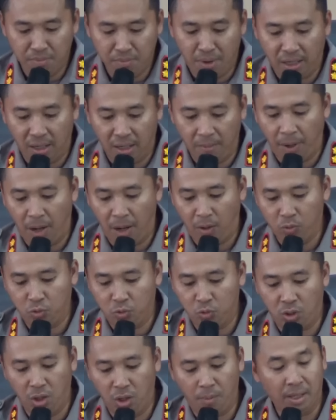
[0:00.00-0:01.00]
Di mana
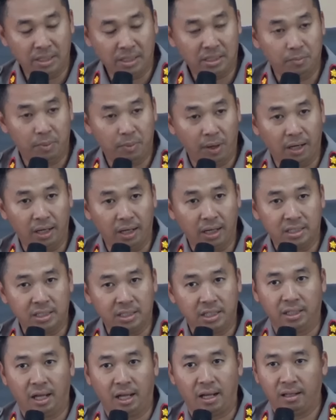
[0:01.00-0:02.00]
pelaku juga masih
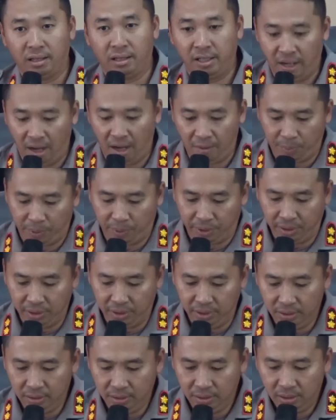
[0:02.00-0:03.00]
secara
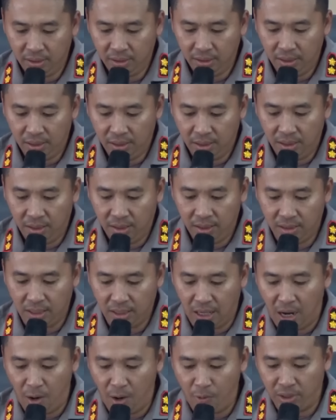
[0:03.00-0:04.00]

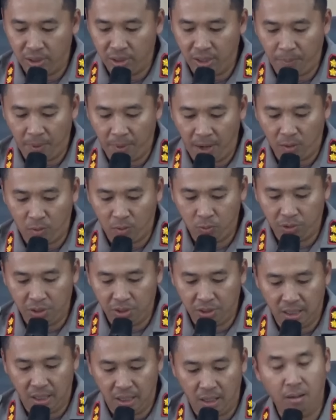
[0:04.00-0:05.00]
yang awalnya
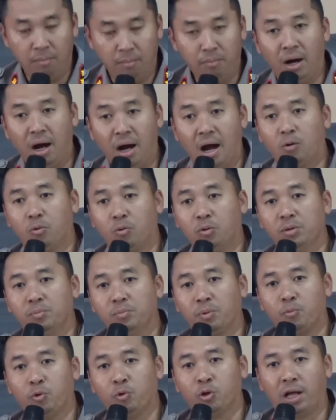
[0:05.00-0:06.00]
pelaku tidak mengakui